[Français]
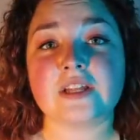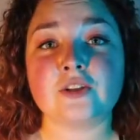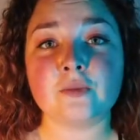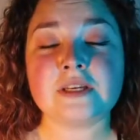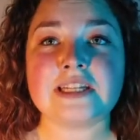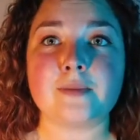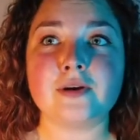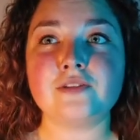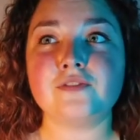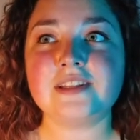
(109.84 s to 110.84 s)
un homme qui n'a
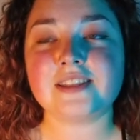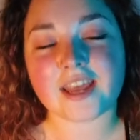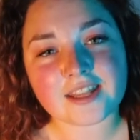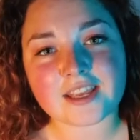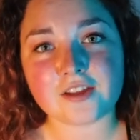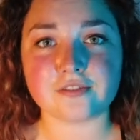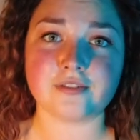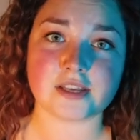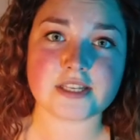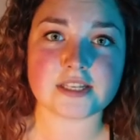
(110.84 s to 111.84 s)
pas une vie très très
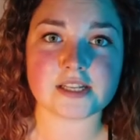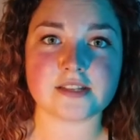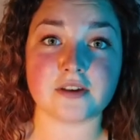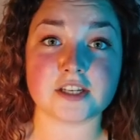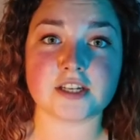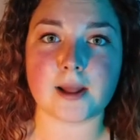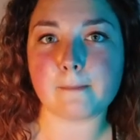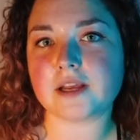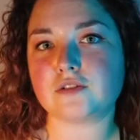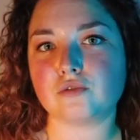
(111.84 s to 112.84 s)
facile. C'est vrai que j'ai
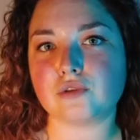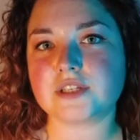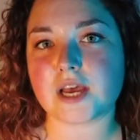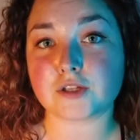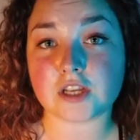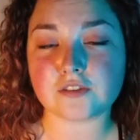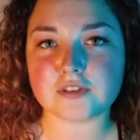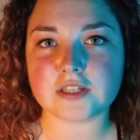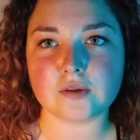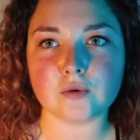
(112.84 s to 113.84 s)
l'impression de le dire à chaque
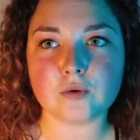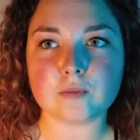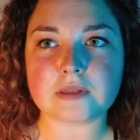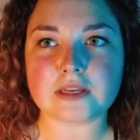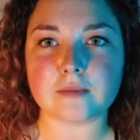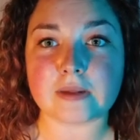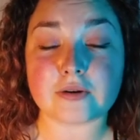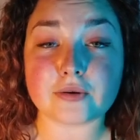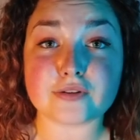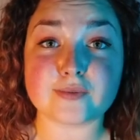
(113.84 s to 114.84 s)
vidéo, mais euh,
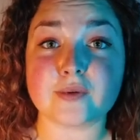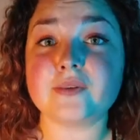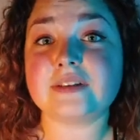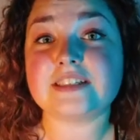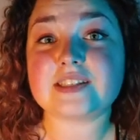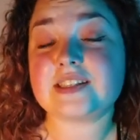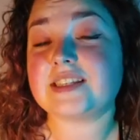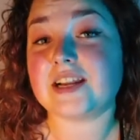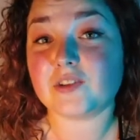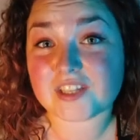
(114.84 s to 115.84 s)
malheureusement,
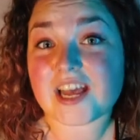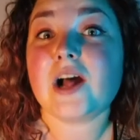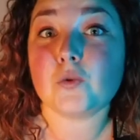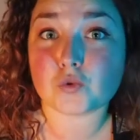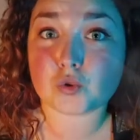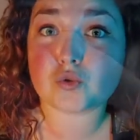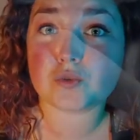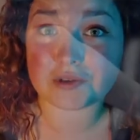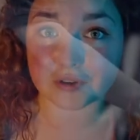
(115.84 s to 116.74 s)
c'est le cas aujourd'hui